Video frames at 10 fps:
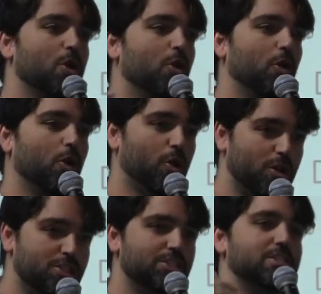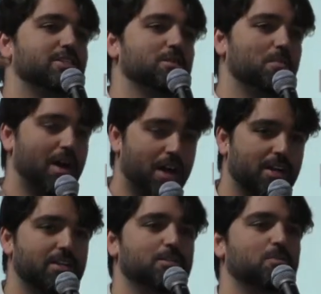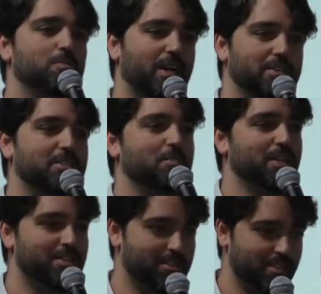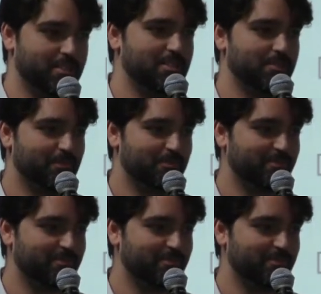lojas e marcas pré-estabelecidas.